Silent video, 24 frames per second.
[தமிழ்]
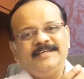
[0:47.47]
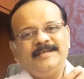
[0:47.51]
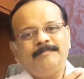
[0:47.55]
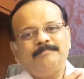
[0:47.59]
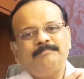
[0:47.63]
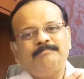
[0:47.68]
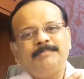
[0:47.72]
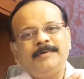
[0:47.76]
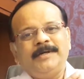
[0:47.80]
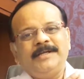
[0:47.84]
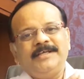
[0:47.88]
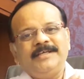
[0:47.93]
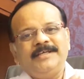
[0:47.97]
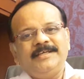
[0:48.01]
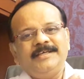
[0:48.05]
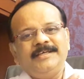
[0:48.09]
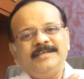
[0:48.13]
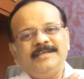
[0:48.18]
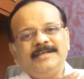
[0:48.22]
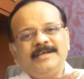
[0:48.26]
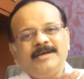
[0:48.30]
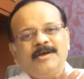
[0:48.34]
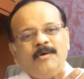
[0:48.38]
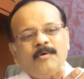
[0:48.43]
எப்படி
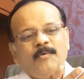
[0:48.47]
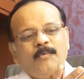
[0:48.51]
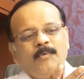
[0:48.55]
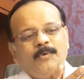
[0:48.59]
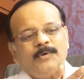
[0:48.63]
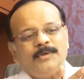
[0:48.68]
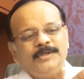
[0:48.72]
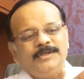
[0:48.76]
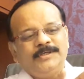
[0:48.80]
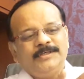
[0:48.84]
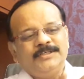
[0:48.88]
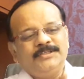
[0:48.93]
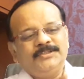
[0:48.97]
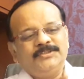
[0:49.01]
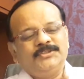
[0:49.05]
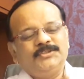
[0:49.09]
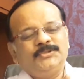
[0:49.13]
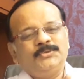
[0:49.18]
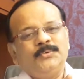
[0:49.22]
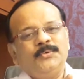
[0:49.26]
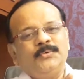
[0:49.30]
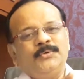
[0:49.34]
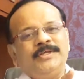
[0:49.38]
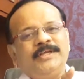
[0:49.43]
ஒரு
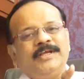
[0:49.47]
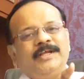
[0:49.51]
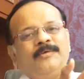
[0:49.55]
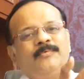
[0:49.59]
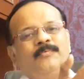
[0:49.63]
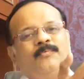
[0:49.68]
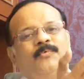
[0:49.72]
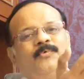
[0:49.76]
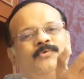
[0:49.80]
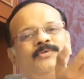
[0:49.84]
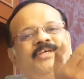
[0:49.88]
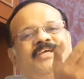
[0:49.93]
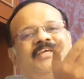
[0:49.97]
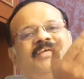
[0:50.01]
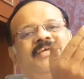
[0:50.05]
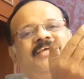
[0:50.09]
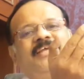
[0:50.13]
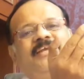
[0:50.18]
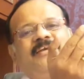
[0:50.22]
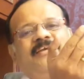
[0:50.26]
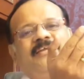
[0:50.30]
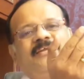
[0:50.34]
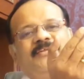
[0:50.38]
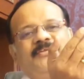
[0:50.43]
சூரியன்
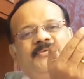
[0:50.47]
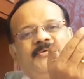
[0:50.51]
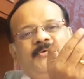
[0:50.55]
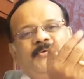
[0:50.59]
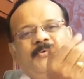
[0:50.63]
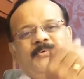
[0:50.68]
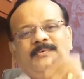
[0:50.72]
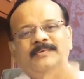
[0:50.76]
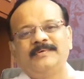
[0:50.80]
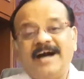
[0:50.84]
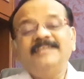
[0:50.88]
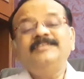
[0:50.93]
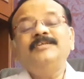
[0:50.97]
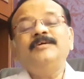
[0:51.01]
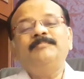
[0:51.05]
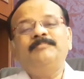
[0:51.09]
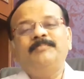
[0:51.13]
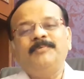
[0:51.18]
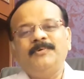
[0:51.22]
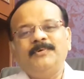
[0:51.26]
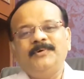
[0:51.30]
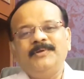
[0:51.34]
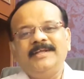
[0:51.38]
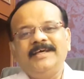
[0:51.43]
உதிக்கின்றதோ
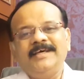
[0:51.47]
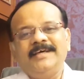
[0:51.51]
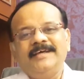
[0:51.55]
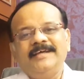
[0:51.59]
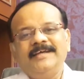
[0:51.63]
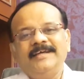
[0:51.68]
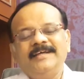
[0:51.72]
அதுபோல